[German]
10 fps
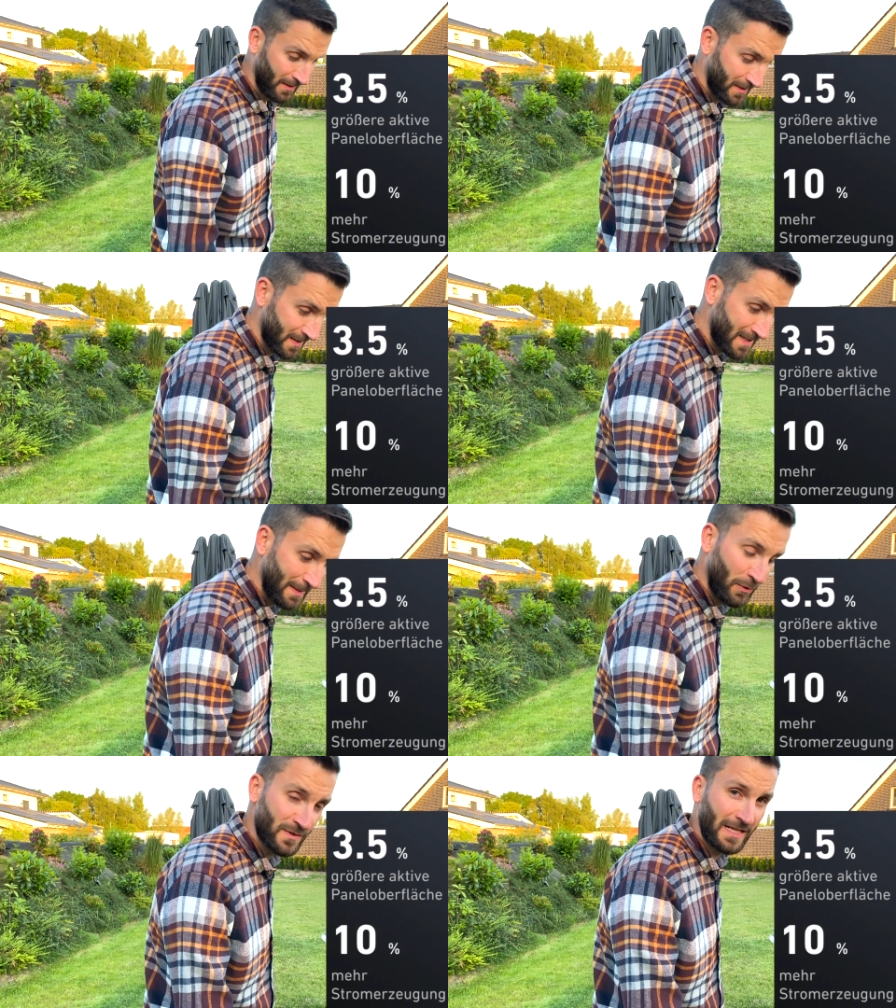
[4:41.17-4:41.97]
die
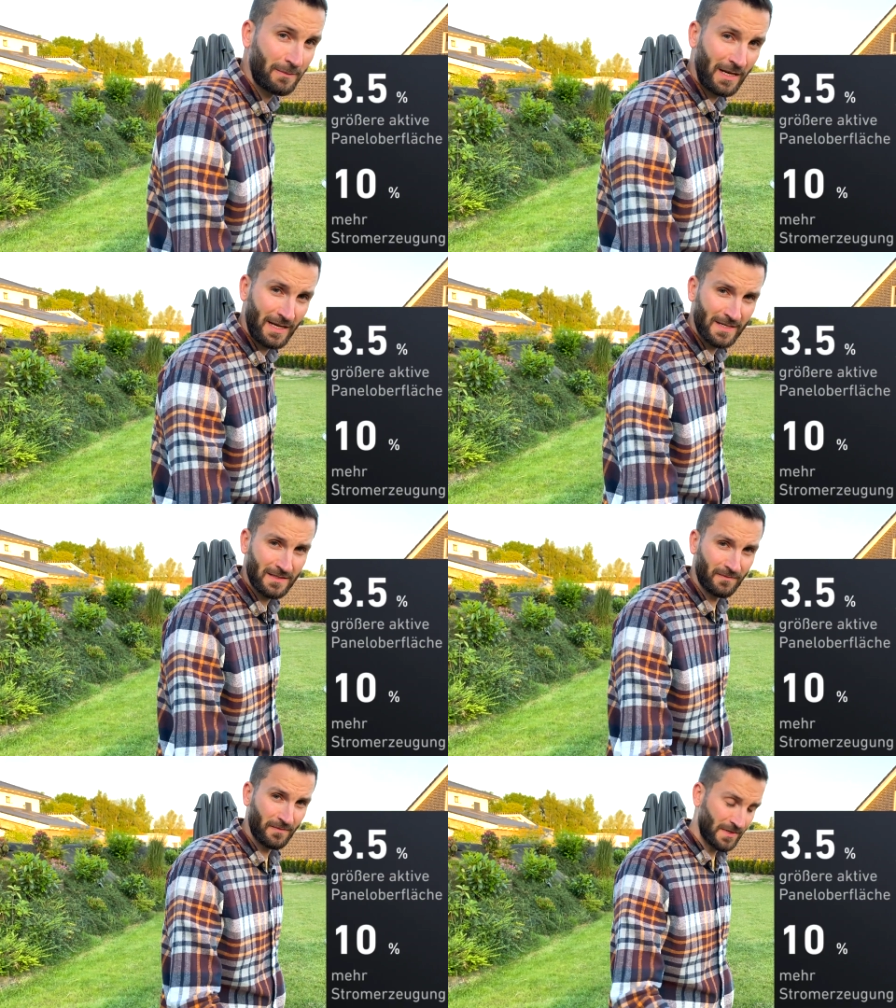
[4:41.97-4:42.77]
10% mehr
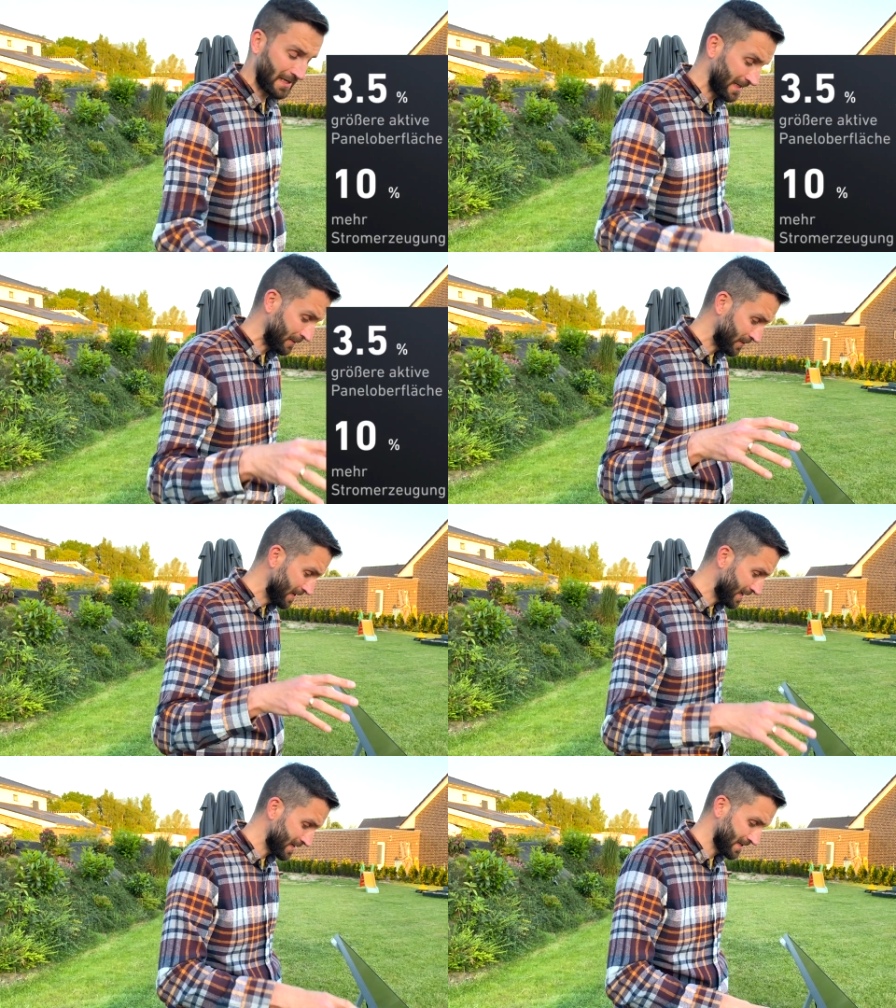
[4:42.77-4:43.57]
leisten. Sicherlich habt ihr
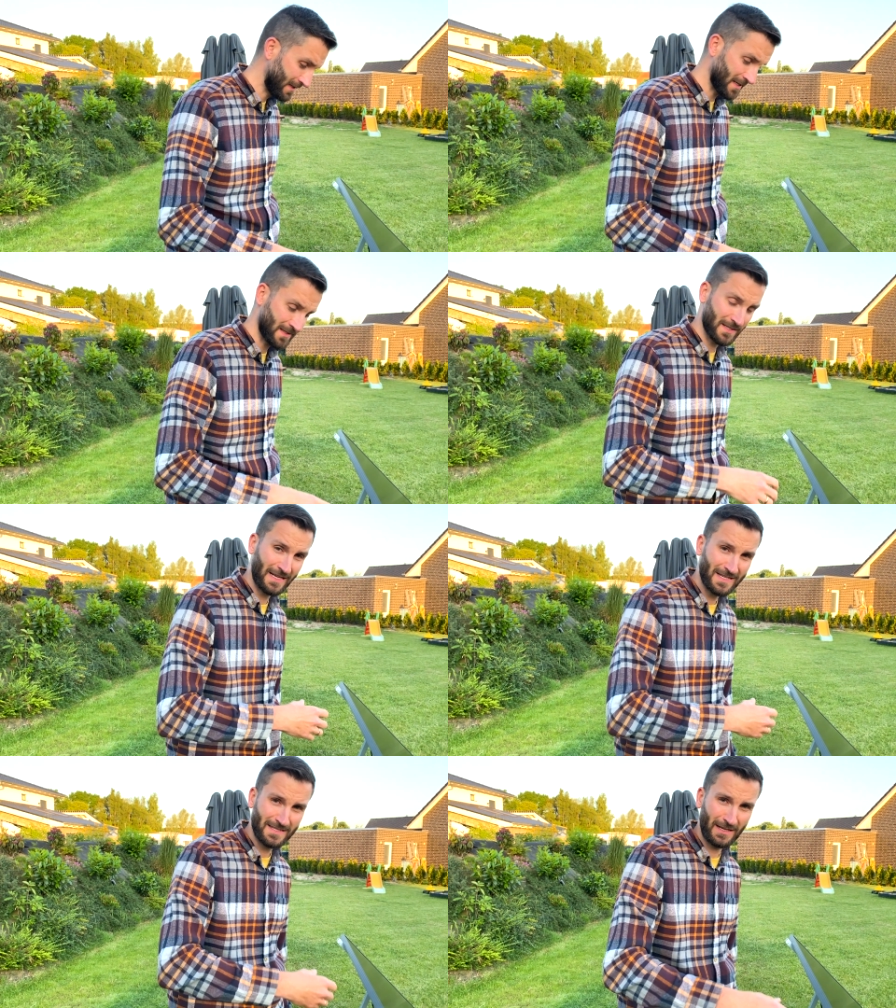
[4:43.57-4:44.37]
hier gesehen, dass das
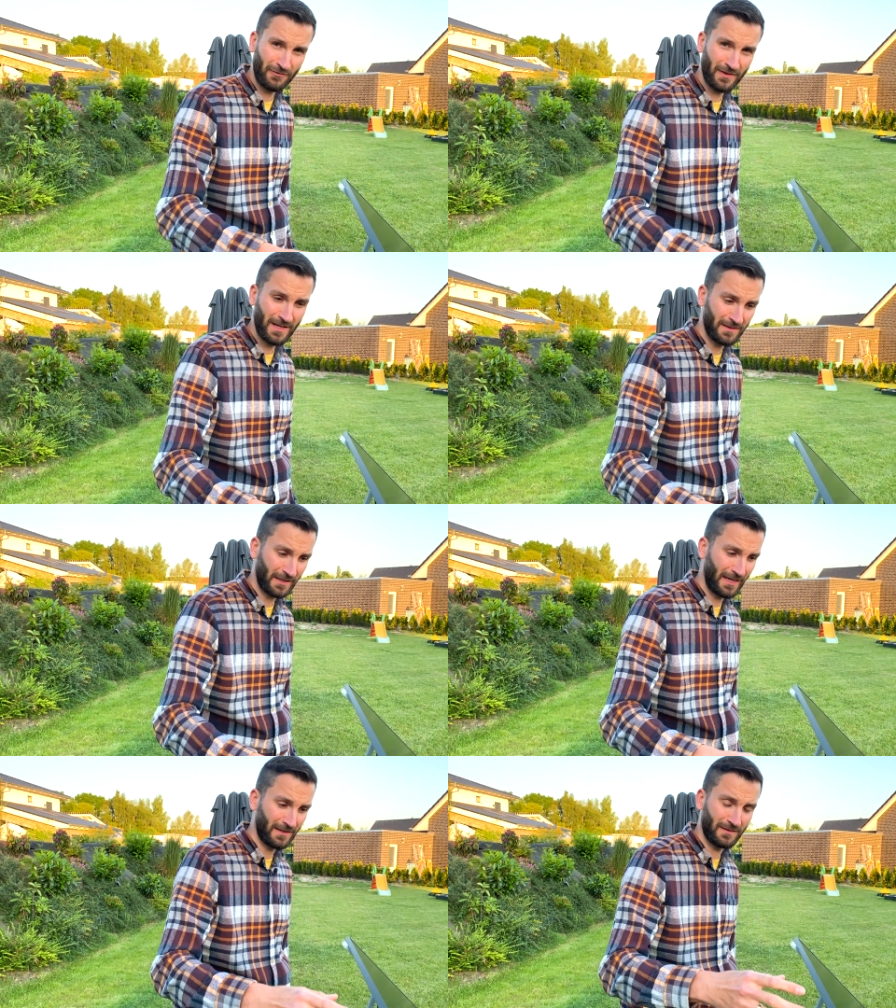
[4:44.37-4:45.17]
Raster entfällt. Ihr
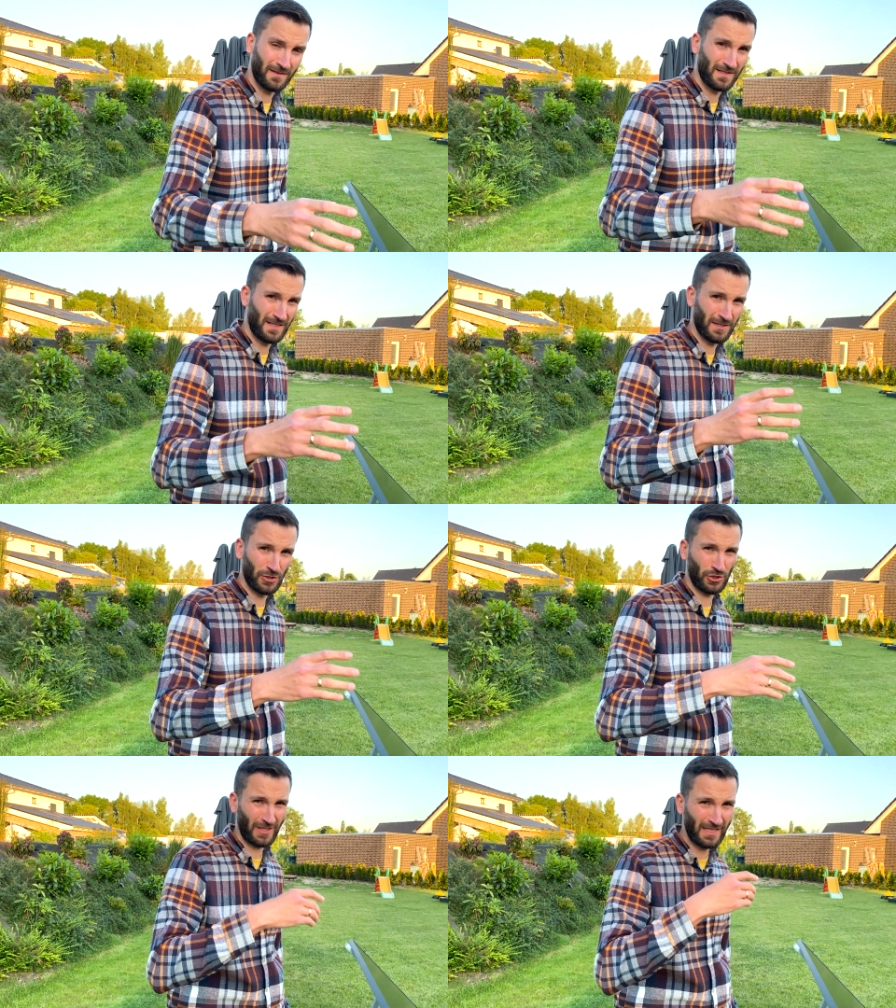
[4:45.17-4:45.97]
kennt diese
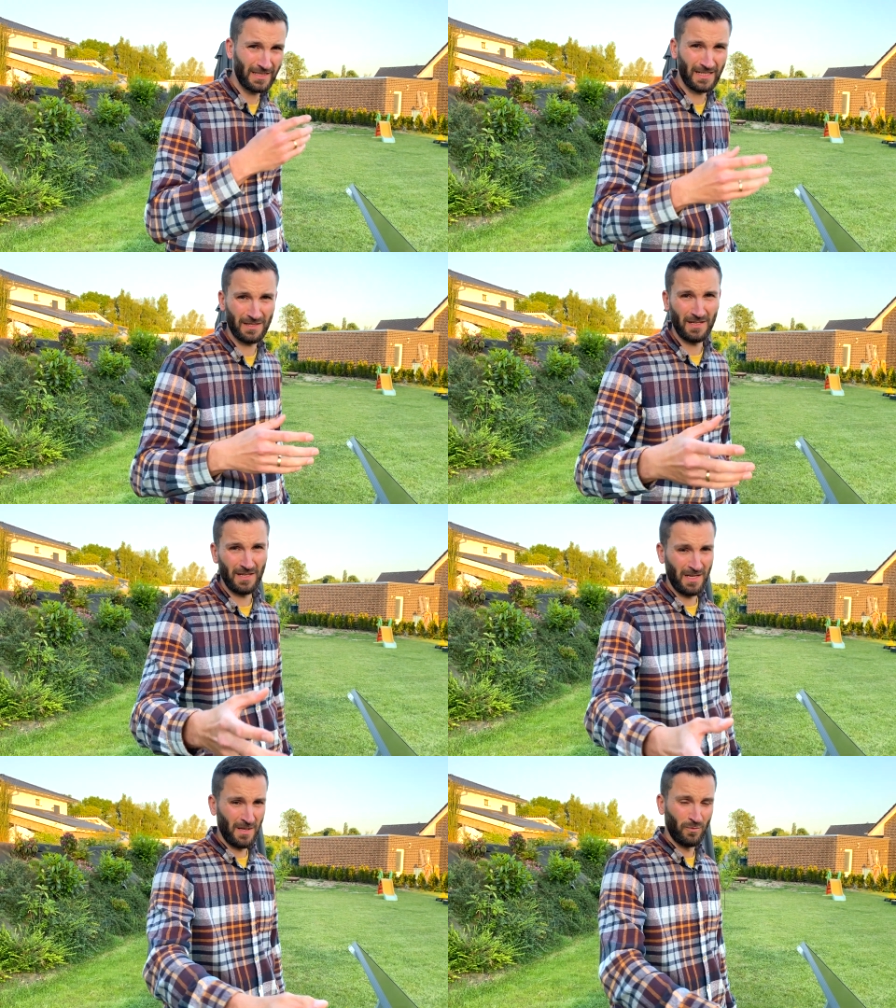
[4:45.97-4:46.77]

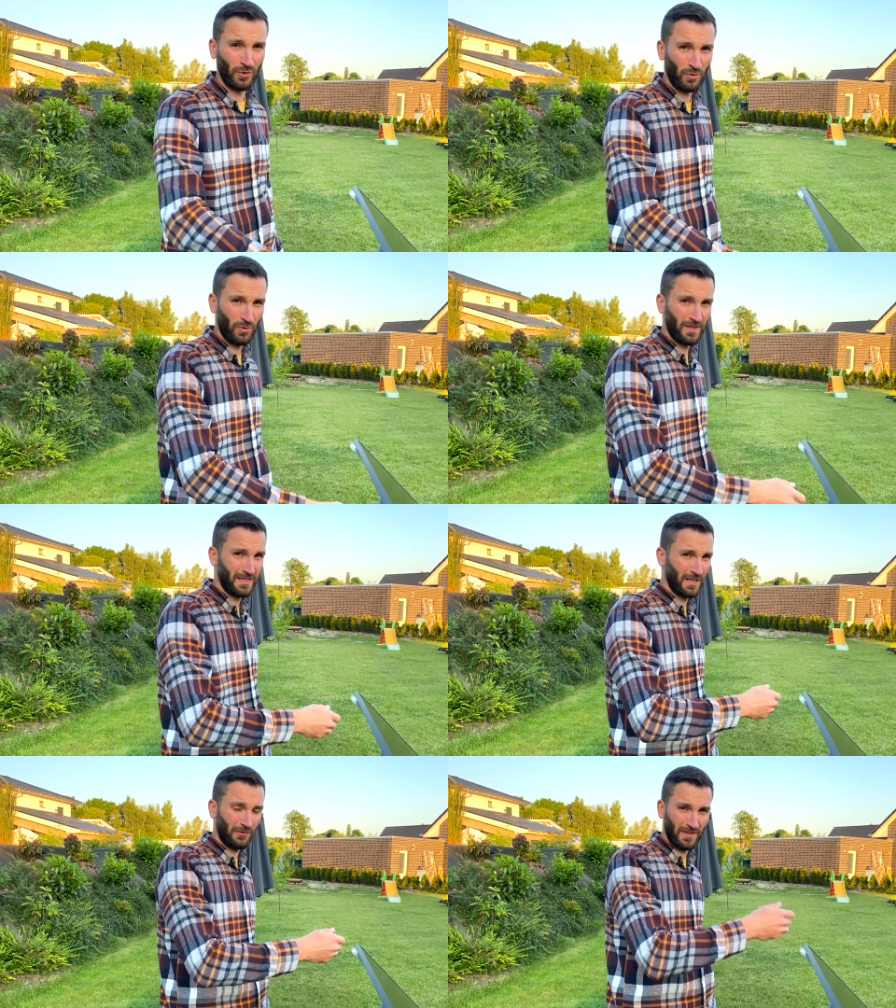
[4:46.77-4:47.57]
Standardmodule,
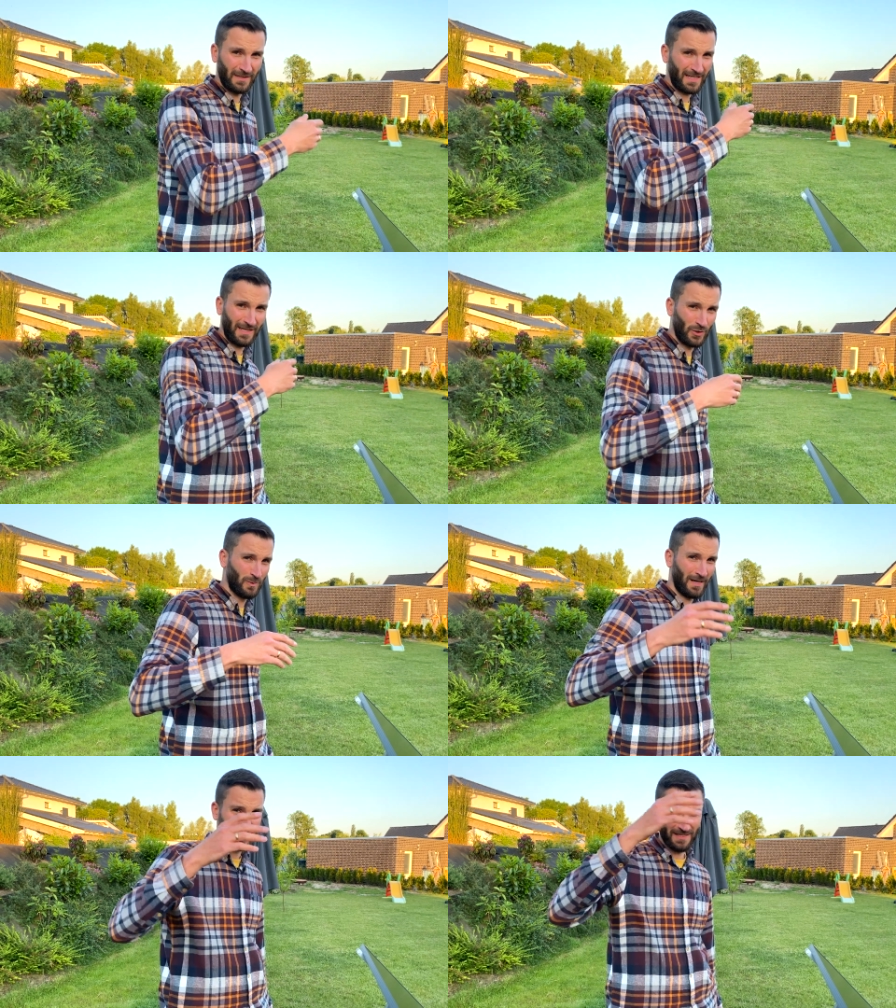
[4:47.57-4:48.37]
die ihr auf den Dächern
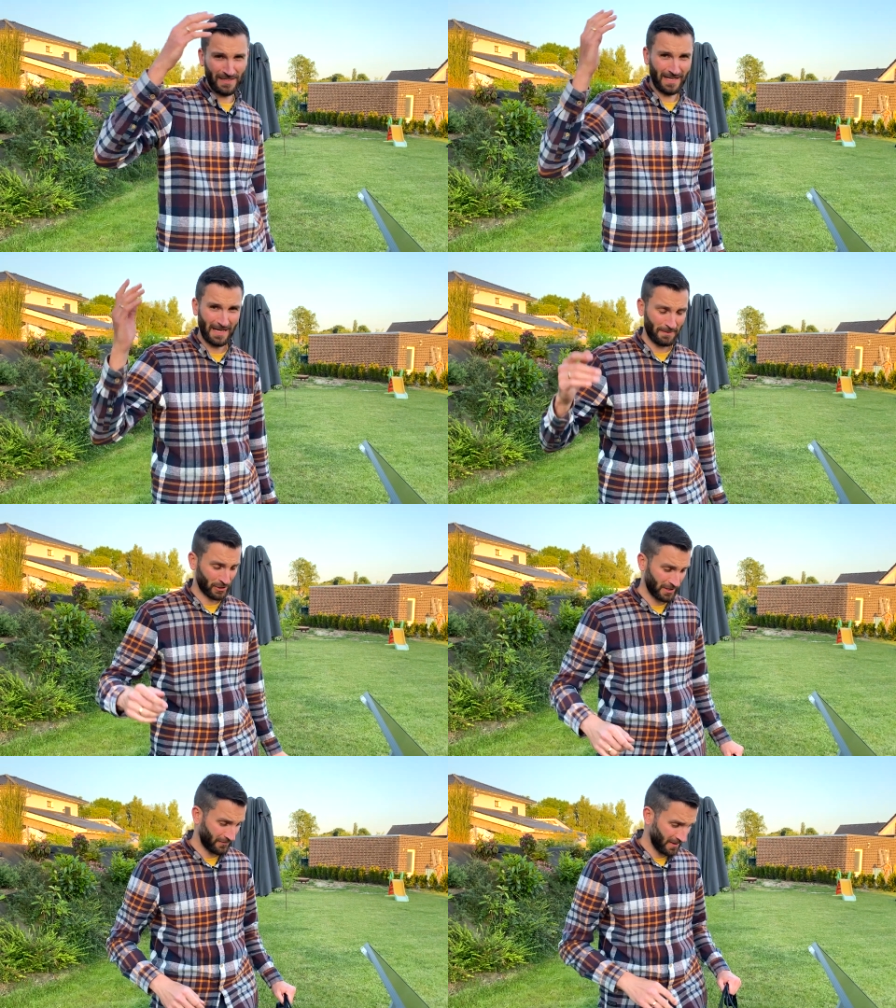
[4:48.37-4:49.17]
überall seht in der
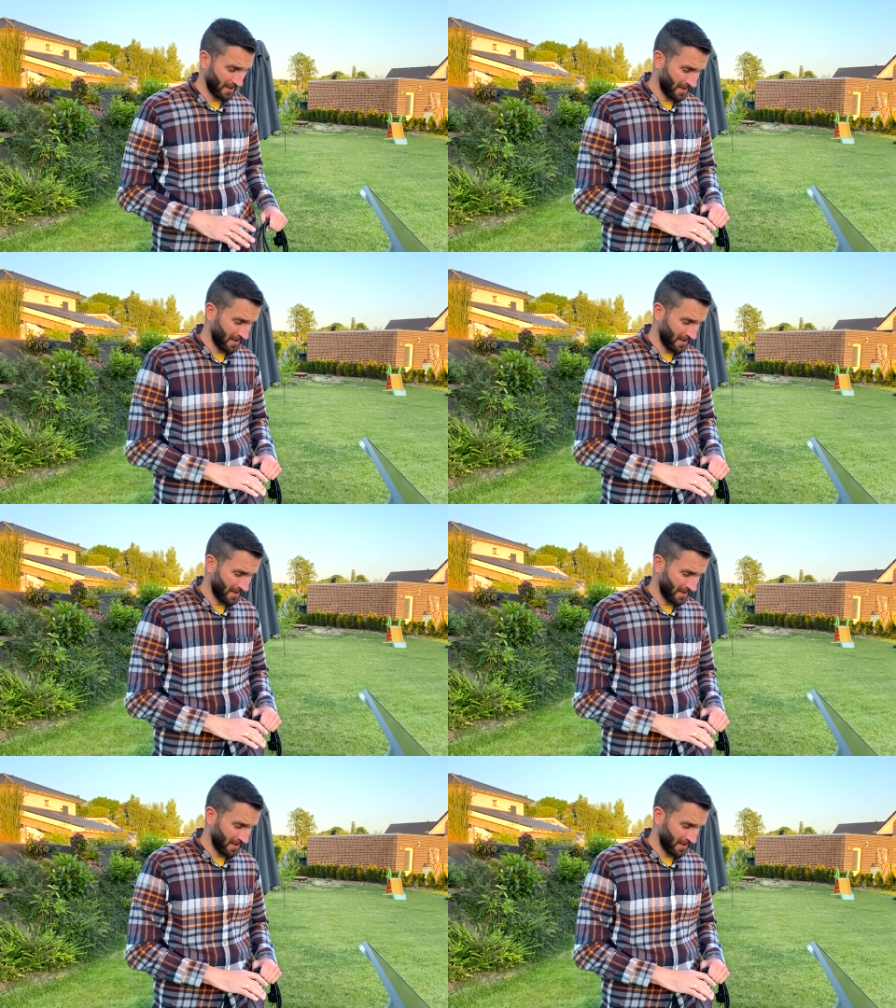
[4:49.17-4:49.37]
Nachbarschaft.